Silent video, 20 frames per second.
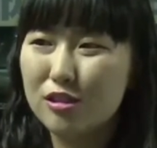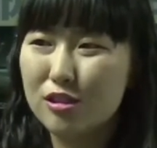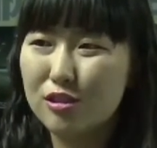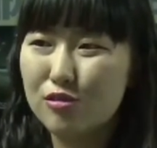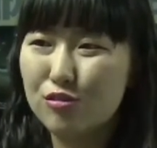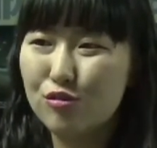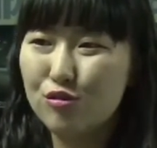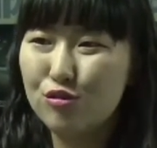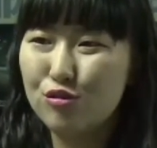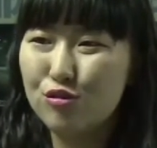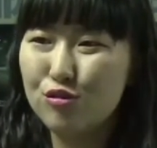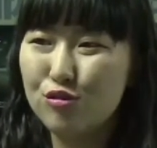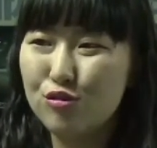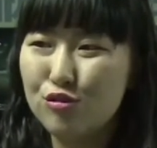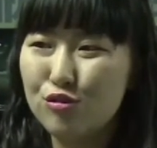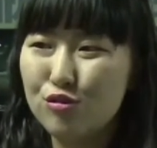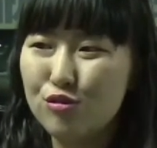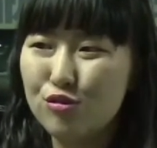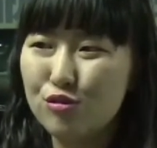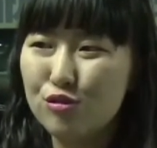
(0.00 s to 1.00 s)

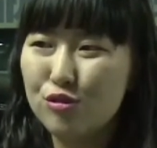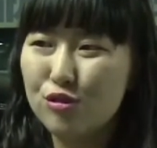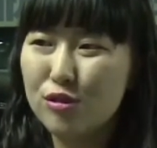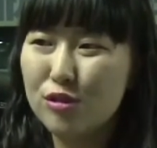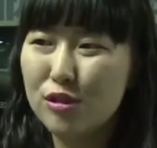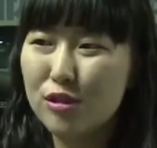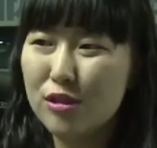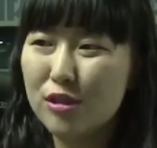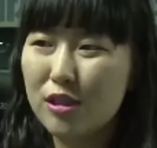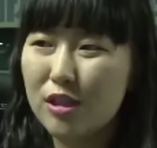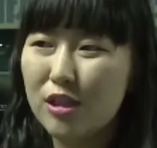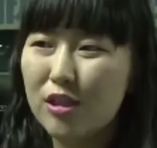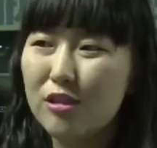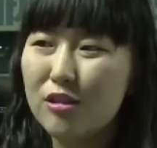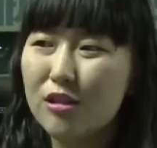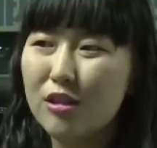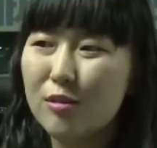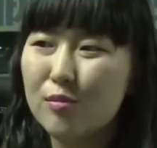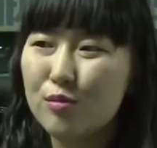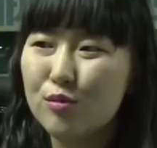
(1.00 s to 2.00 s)
그리고
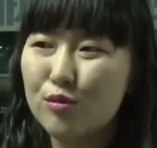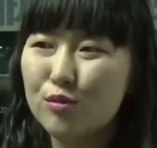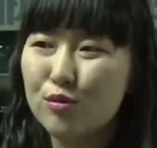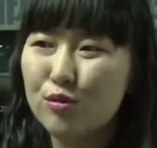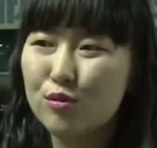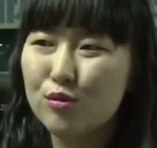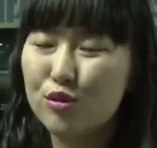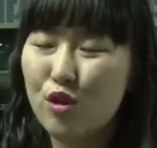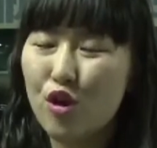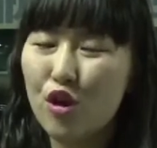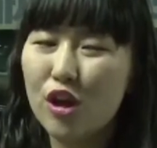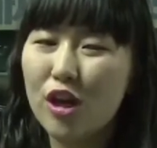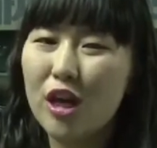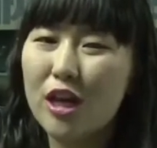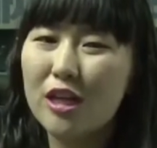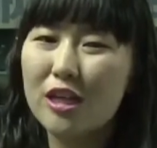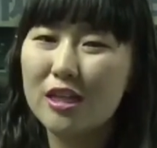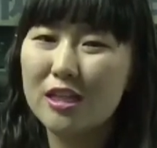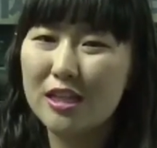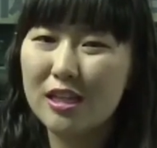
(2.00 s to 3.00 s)
기름값도
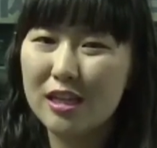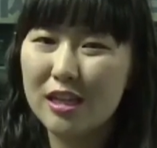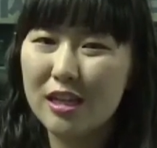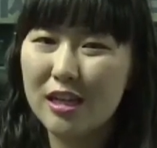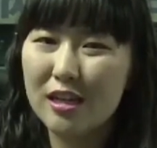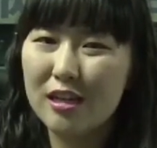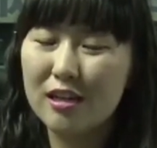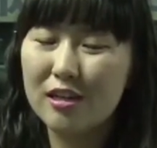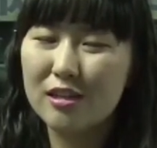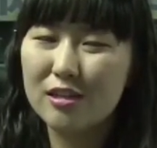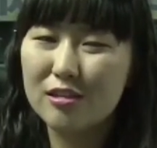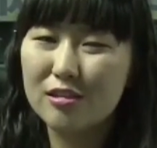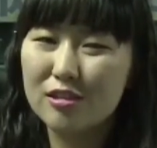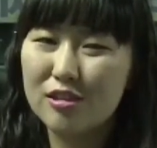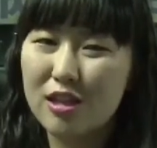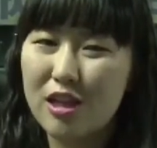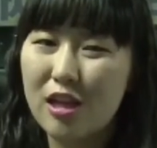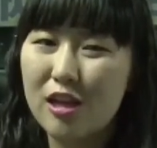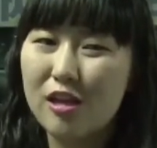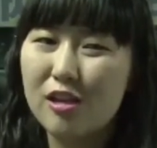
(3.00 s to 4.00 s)
적게 드니까
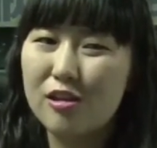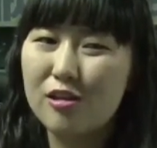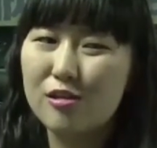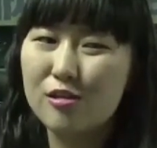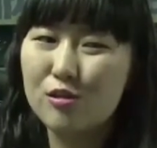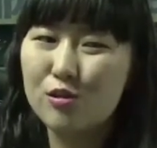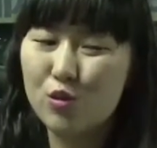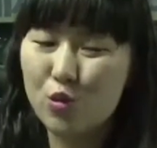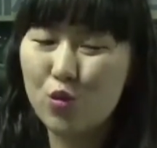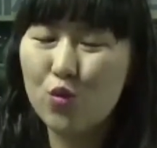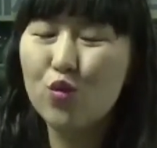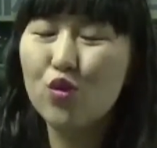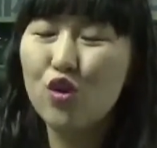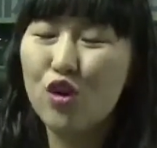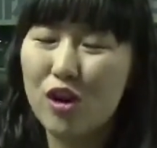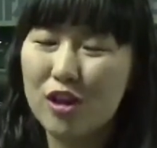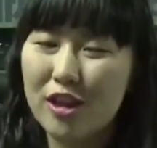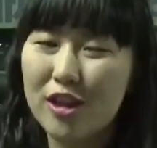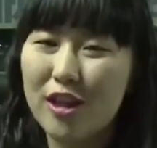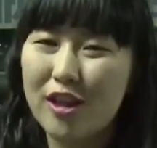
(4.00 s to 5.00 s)
제일 좋은 것
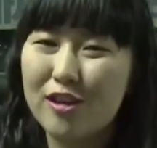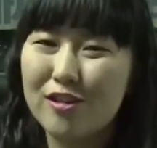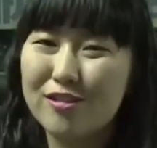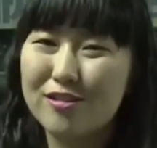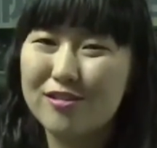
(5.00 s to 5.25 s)
같아요.